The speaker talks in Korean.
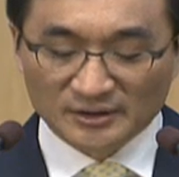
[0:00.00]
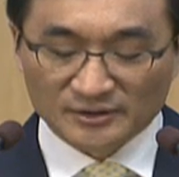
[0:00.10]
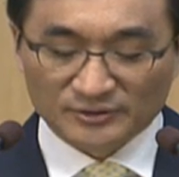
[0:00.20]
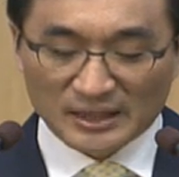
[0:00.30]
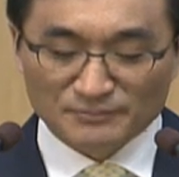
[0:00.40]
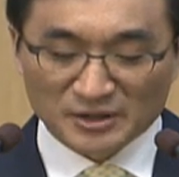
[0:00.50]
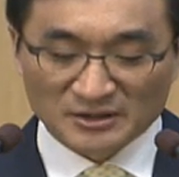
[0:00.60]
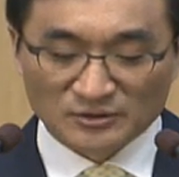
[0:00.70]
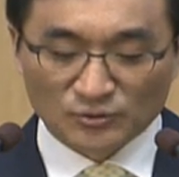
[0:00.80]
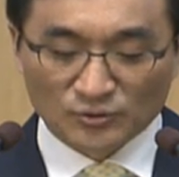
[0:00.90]
우리 함께
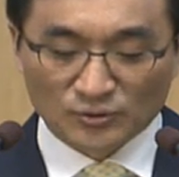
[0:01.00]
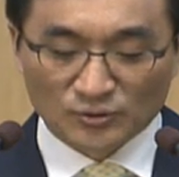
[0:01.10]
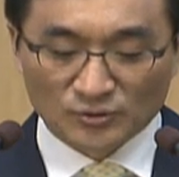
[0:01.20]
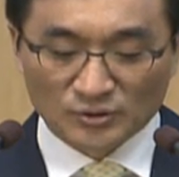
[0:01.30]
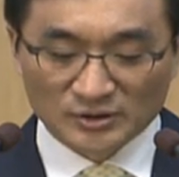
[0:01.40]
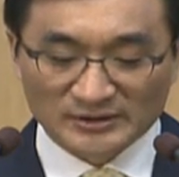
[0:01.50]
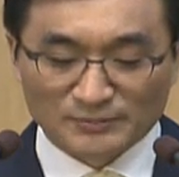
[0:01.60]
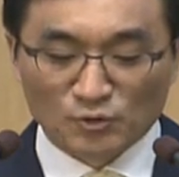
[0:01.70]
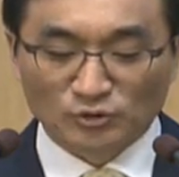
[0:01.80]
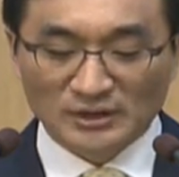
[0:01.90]
기도
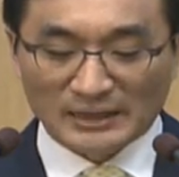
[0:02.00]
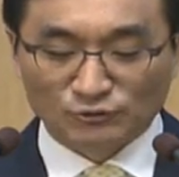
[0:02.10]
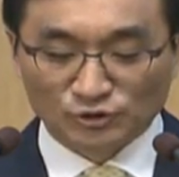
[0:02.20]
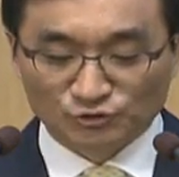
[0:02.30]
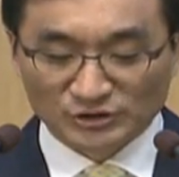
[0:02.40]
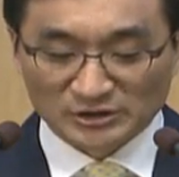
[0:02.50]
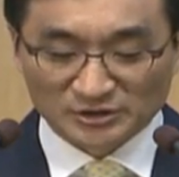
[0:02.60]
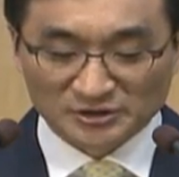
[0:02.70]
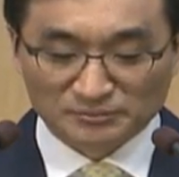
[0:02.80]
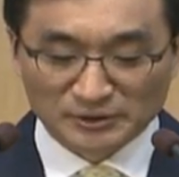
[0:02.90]
제목을 나누어 주실
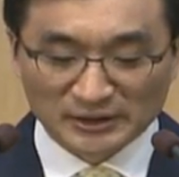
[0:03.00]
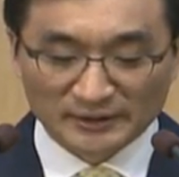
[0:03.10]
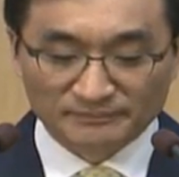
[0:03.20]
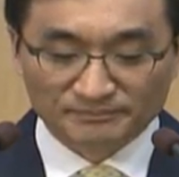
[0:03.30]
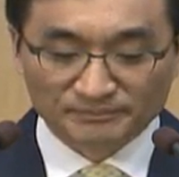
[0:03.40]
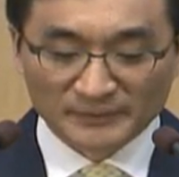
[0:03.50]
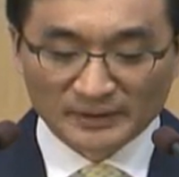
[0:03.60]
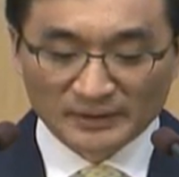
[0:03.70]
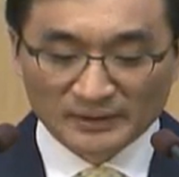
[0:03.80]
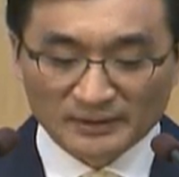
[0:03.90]
것입니다.
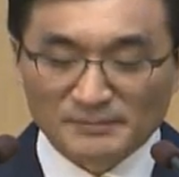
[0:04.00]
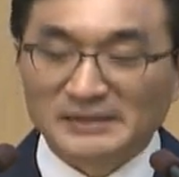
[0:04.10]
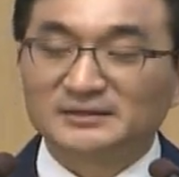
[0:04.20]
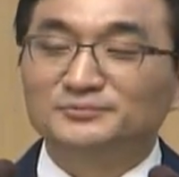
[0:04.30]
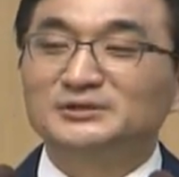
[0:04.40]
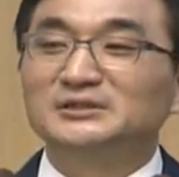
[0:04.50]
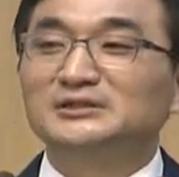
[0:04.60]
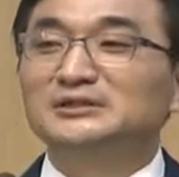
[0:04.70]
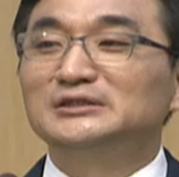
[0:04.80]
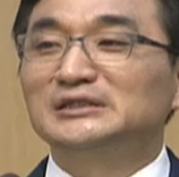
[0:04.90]
말씀을
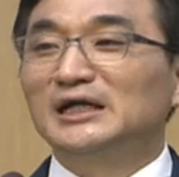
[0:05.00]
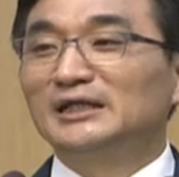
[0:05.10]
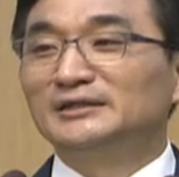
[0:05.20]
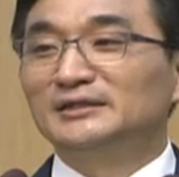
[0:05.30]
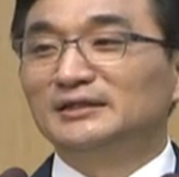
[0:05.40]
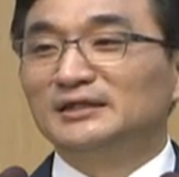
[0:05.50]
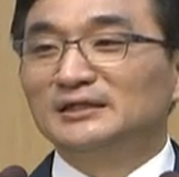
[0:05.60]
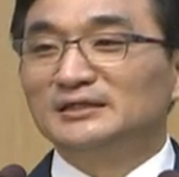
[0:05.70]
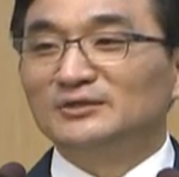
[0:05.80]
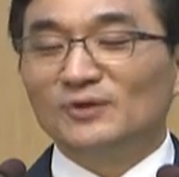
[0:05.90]
듣는
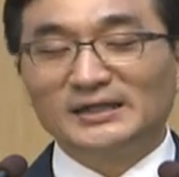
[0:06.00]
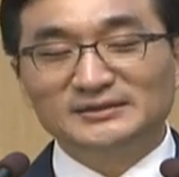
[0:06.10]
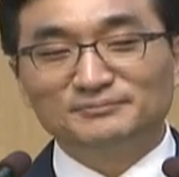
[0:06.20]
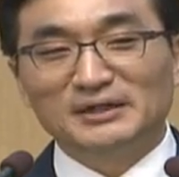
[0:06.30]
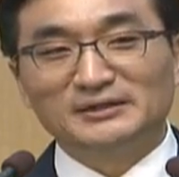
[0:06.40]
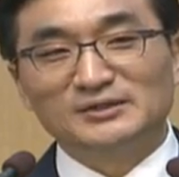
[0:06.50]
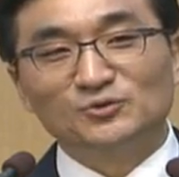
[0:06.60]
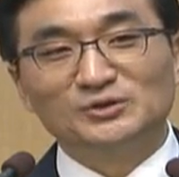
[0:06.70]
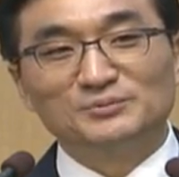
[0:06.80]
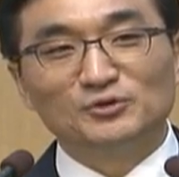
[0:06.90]
시간이기도 하지만
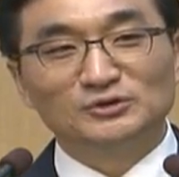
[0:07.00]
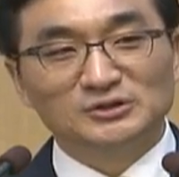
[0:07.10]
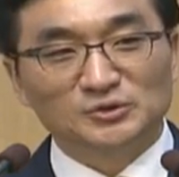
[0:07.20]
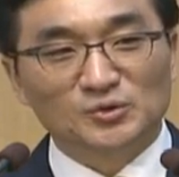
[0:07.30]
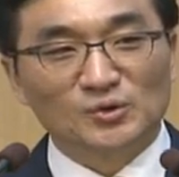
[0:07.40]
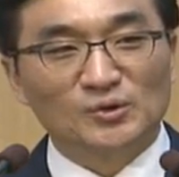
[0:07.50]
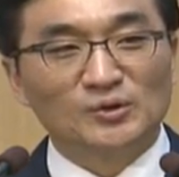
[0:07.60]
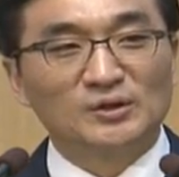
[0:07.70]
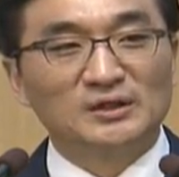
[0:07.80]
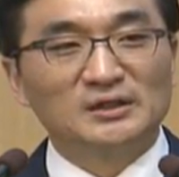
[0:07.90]
기도 제목을
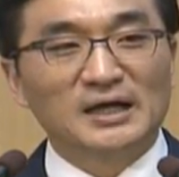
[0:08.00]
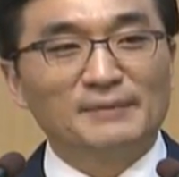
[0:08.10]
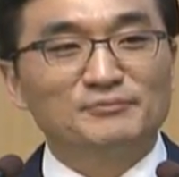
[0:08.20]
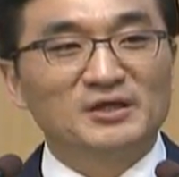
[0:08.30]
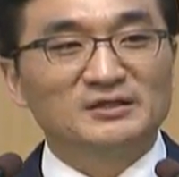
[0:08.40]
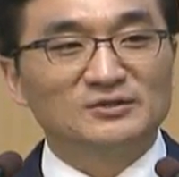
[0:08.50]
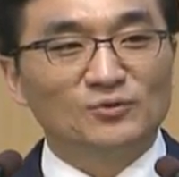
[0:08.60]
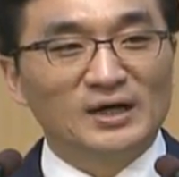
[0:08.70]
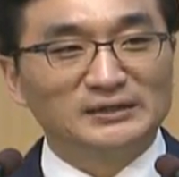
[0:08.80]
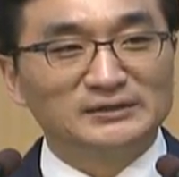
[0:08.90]
듣고 함께
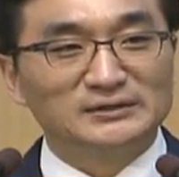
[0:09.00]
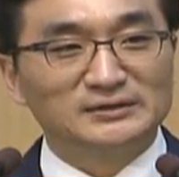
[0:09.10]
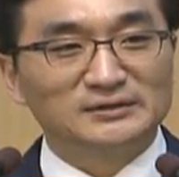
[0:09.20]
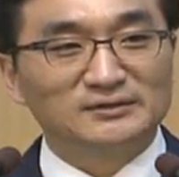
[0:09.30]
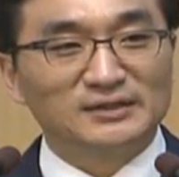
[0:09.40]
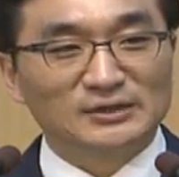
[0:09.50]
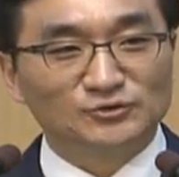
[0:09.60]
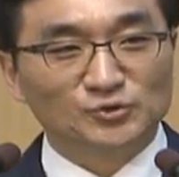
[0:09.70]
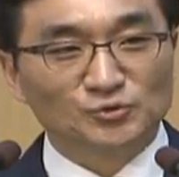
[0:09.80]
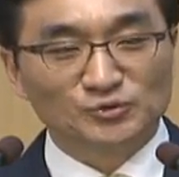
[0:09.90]
기도하는 그런 아주
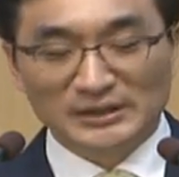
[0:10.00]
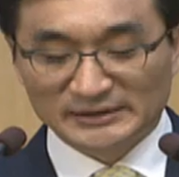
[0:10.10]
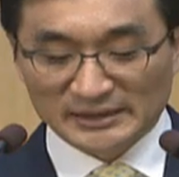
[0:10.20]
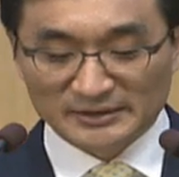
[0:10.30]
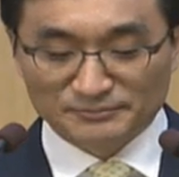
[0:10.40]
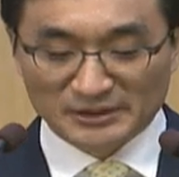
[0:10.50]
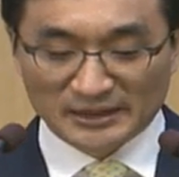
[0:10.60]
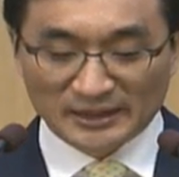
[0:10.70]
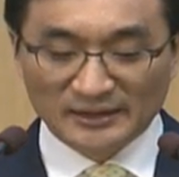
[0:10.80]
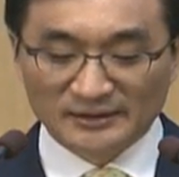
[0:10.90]
소중한
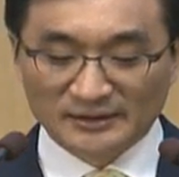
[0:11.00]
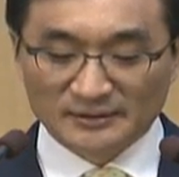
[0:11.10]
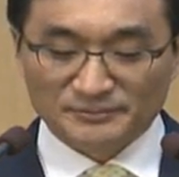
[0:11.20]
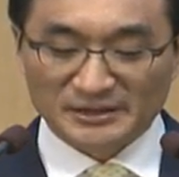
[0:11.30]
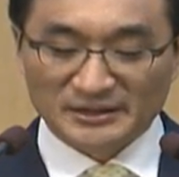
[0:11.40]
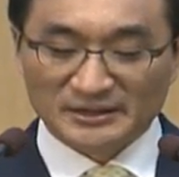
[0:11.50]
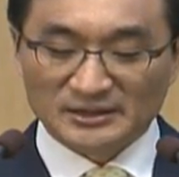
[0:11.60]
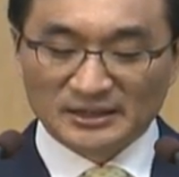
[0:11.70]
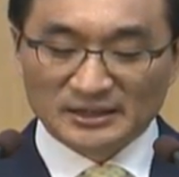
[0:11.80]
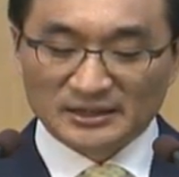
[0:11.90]
자리입니다. 미리
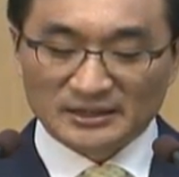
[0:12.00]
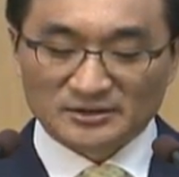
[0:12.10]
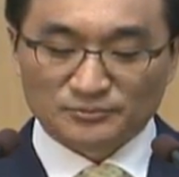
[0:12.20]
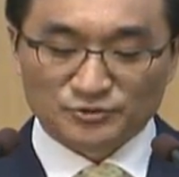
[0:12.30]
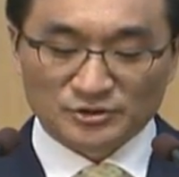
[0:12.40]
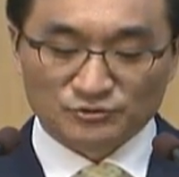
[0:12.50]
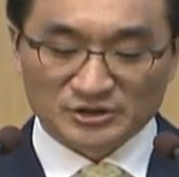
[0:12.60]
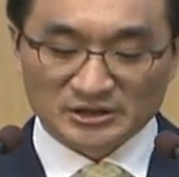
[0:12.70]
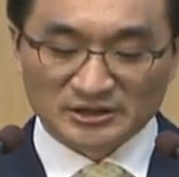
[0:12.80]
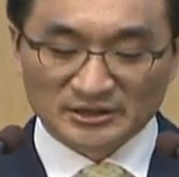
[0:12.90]
접수해
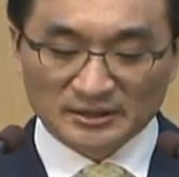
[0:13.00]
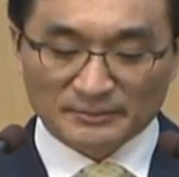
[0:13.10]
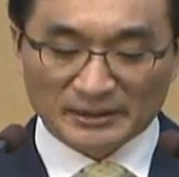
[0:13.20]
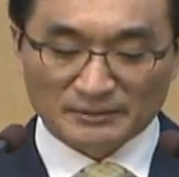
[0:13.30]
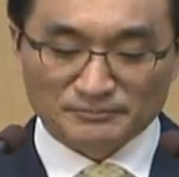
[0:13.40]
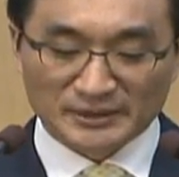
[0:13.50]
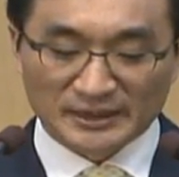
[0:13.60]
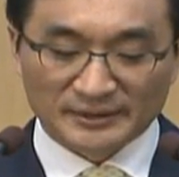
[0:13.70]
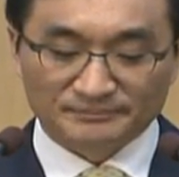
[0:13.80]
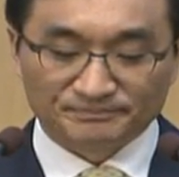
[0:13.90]
주시기를
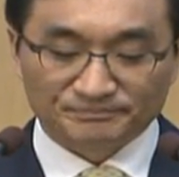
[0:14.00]
바랍니다.